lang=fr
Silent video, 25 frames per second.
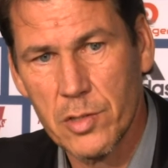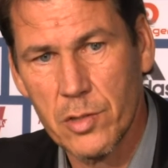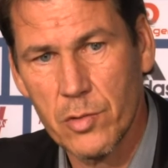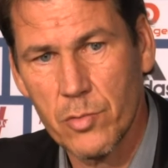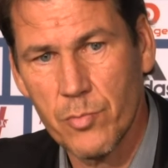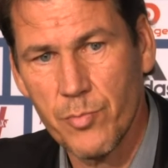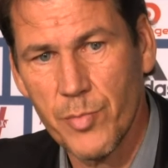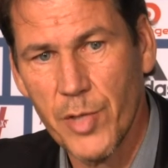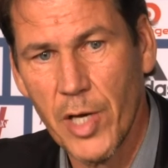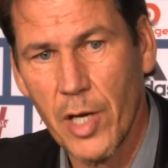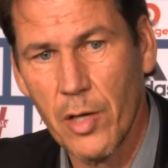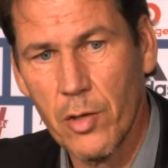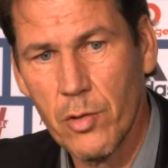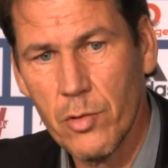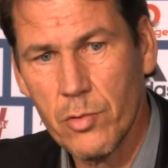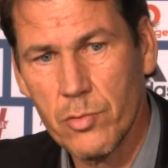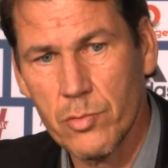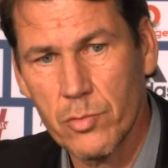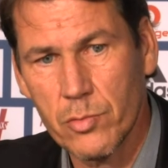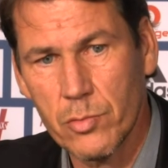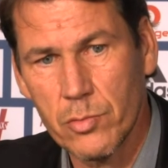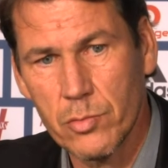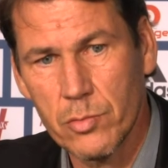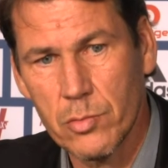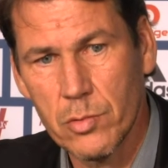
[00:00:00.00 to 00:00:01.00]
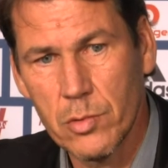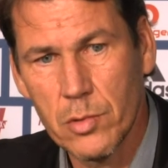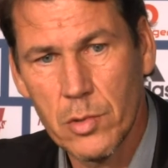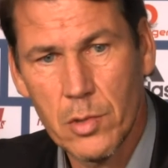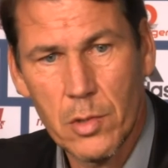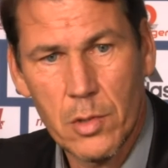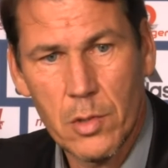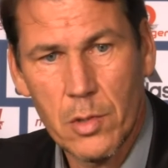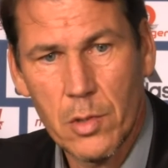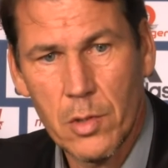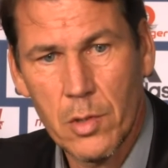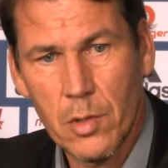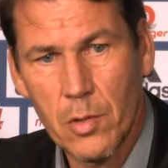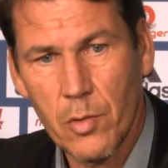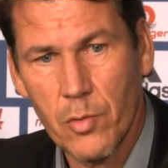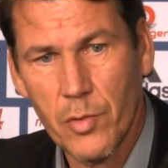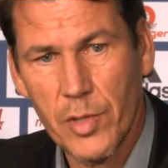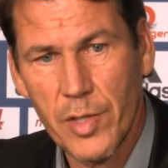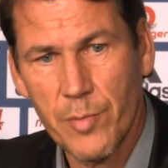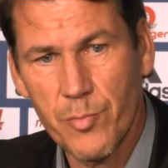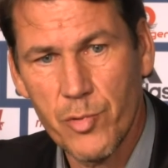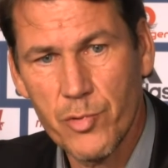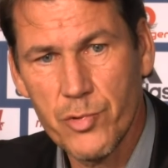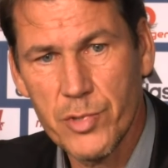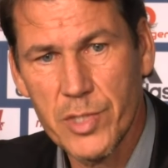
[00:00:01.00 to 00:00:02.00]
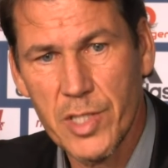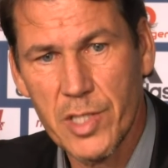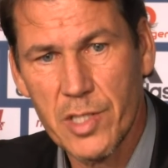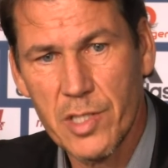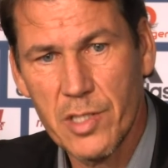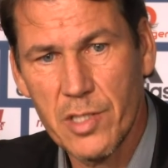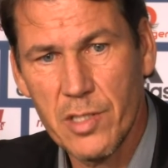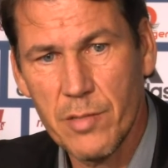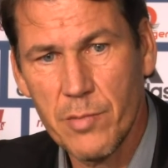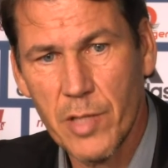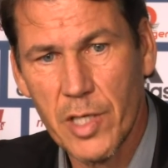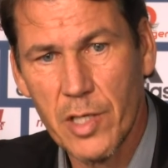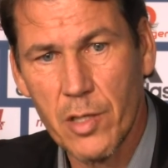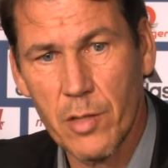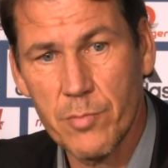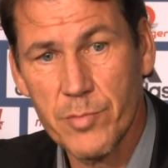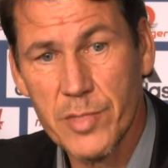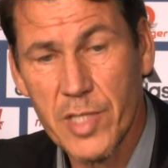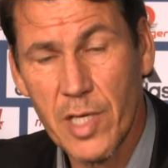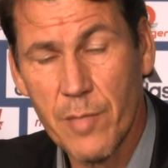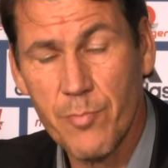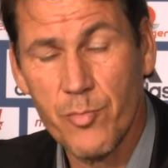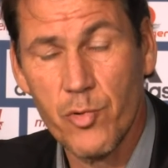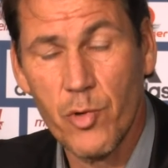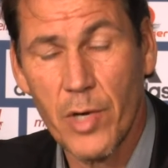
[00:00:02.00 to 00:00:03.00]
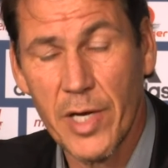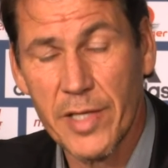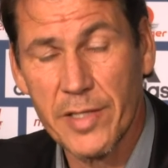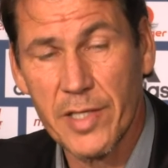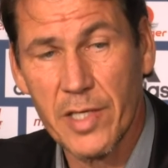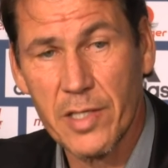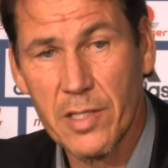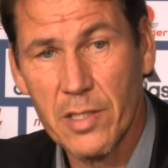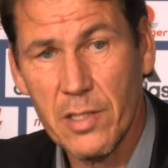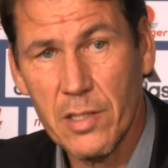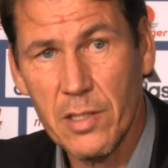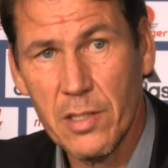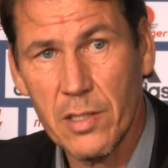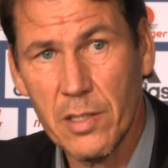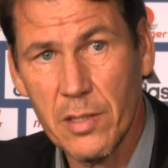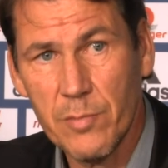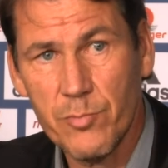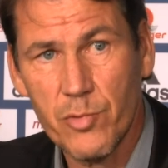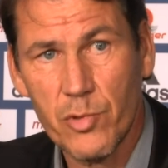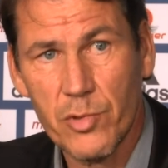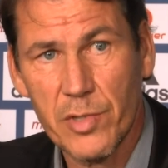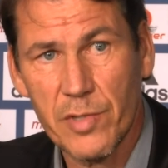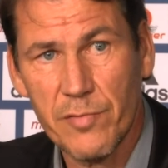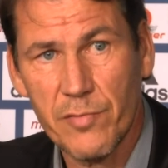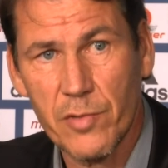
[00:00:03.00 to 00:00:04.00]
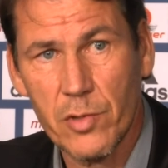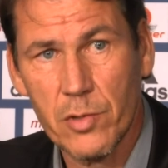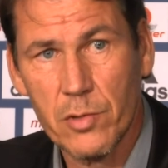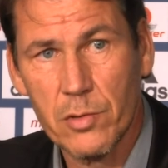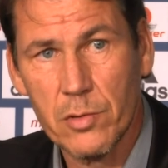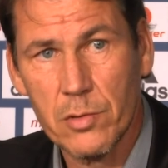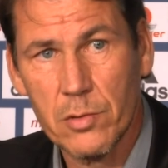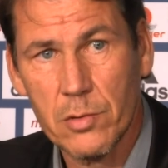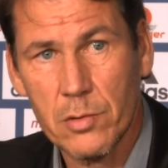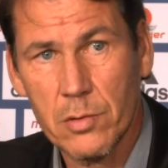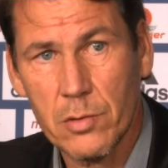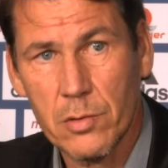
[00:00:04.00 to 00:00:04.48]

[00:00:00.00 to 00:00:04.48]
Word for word: une période où on est plus équilibré comme ça pour attaquer et pour défendre.